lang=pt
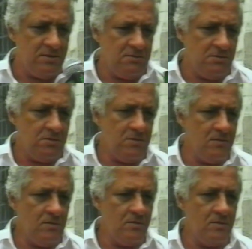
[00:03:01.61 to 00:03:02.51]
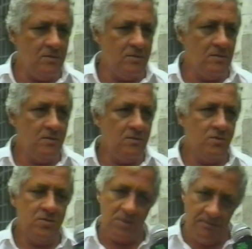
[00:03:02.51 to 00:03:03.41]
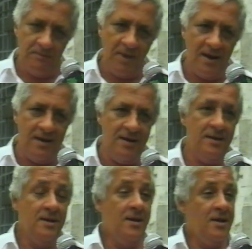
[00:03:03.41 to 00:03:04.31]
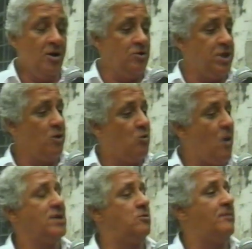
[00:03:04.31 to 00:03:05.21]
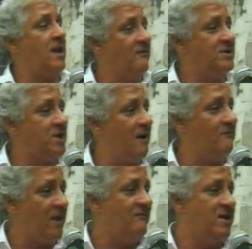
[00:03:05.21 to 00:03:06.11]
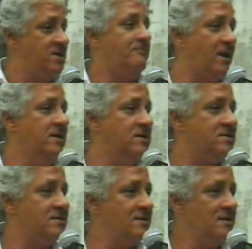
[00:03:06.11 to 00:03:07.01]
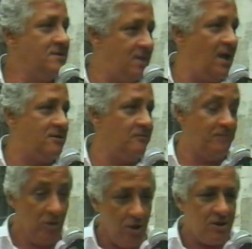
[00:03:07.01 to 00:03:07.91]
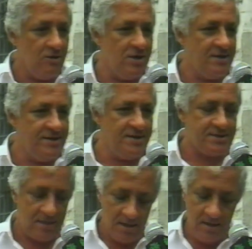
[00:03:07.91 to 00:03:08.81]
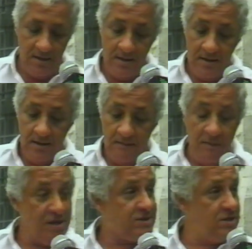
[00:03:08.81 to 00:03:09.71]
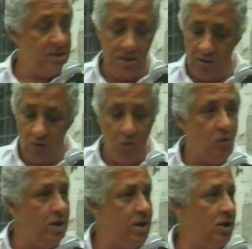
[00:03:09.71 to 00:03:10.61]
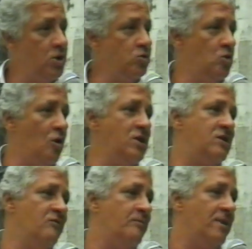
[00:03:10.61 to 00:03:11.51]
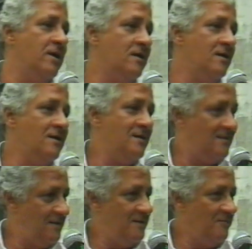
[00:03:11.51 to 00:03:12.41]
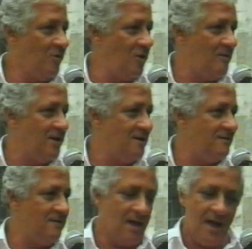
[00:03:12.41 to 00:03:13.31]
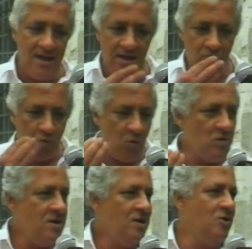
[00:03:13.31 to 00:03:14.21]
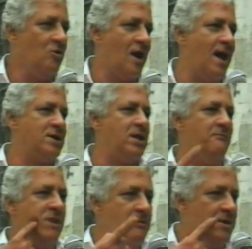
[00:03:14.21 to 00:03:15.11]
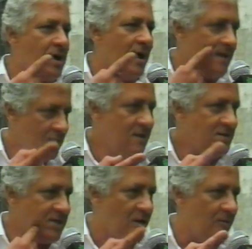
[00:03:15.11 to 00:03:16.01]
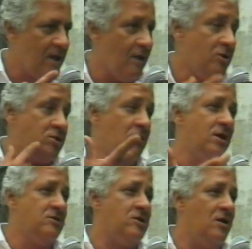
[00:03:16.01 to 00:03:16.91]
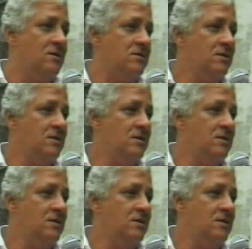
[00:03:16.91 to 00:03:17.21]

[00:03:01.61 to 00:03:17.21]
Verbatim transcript: Você fala bem francês? Peraí, eu tenho quatro palavras-chave para invadir Paris, certo? Pior do que os nazistas. Merci, oui, no e s'il vous plaît. Morou, malandro? Aí, e o resto é mímica, sabe como é que é? Ou então lendo os olhos.